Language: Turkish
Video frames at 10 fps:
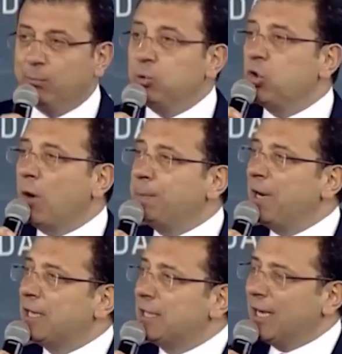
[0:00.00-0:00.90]
Bu
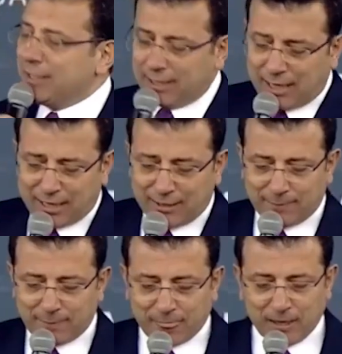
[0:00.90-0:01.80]
topraklarda
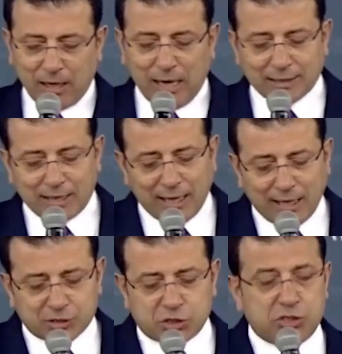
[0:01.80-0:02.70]

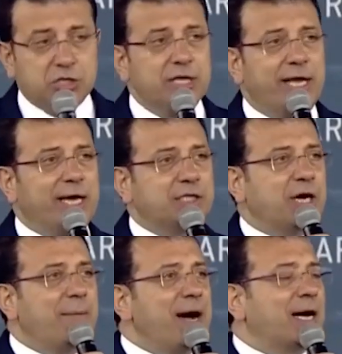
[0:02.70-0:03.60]
adalet içinde
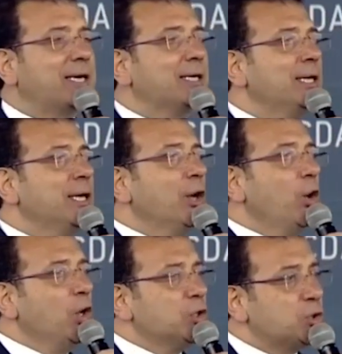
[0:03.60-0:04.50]
yaşamak,
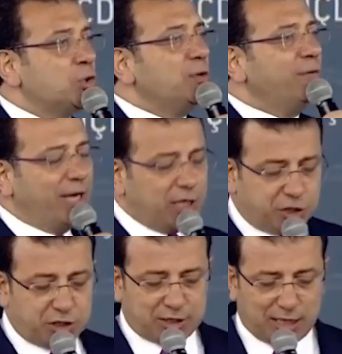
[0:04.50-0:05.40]
özgür ve
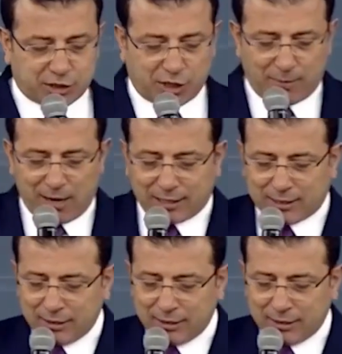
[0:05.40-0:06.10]
eşit yaşamak,